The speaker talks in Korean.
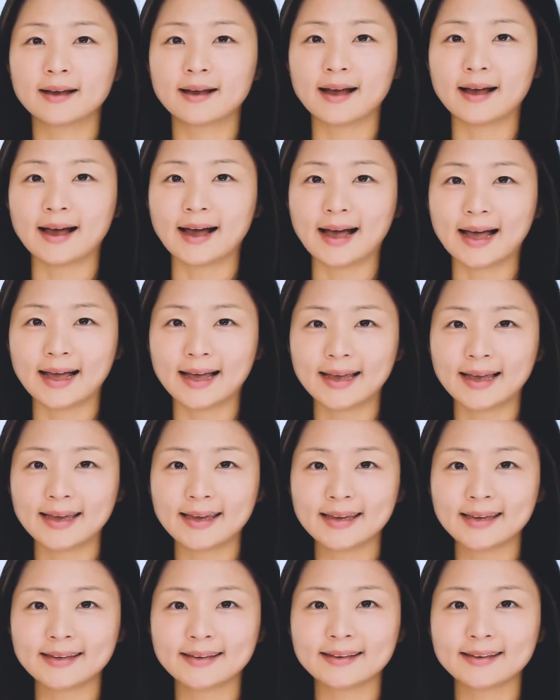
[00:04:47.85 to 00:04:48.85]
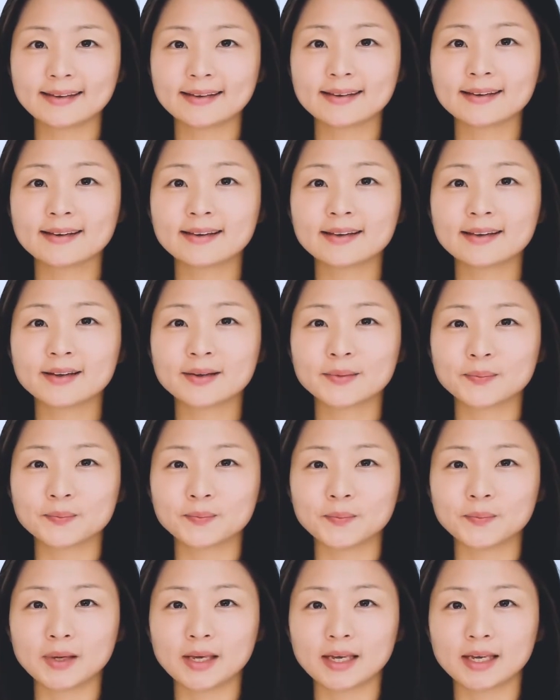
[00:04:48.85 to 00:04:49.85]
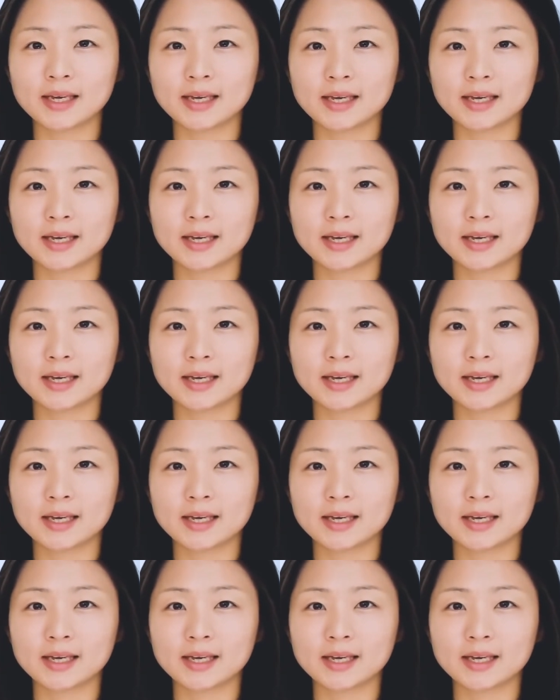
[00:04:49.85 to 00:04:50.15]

I, me,